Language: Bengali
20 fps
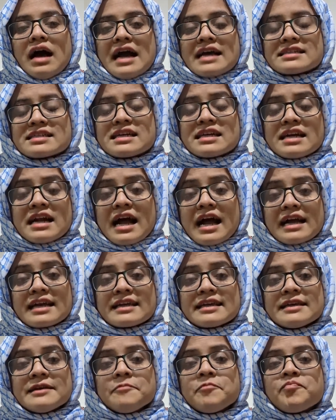আসার
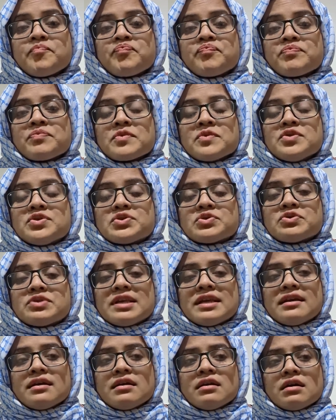আগে
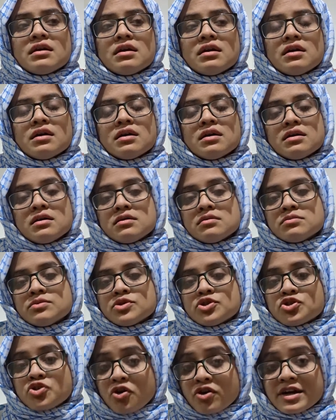যদি
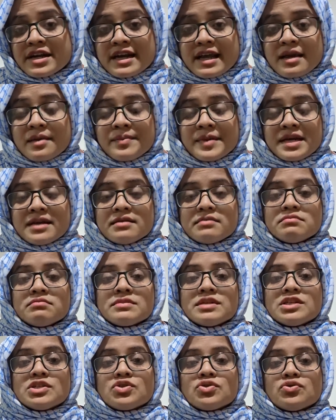শর্ট টাইমের
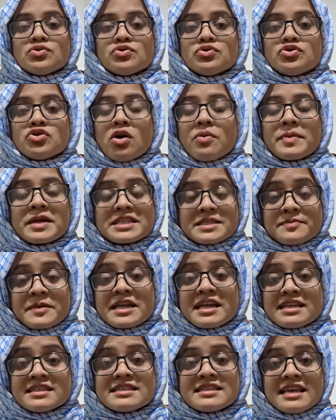কিছু জব
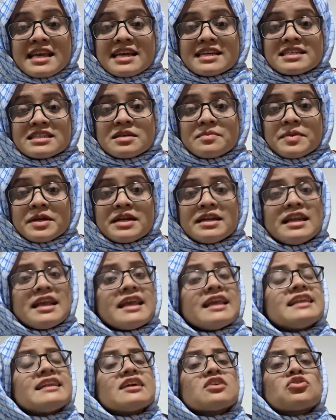এক্সপিরিয়েন্স নিয়ে আসতে পারেন
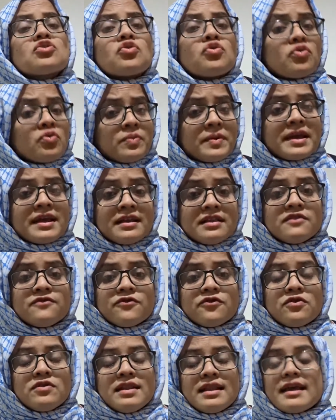এটা খুবই
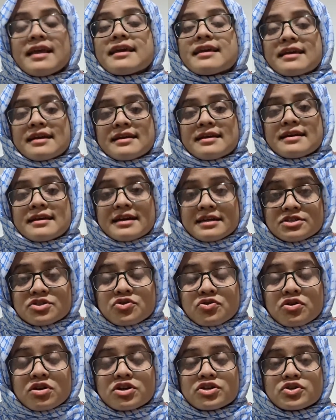হেল্পফুল এখানে কাজ
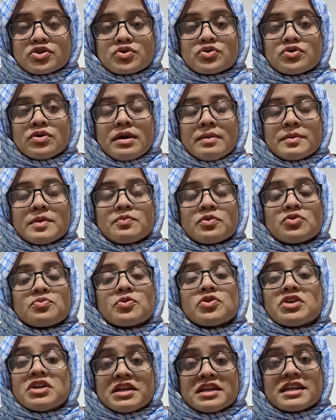করার জন্য আমি বলবো
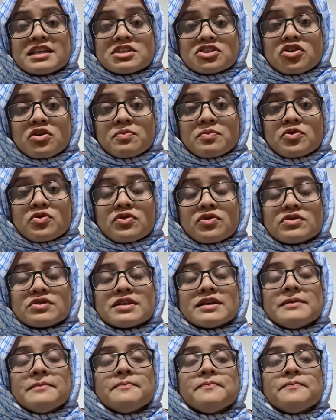রিটেল শপগুলোতে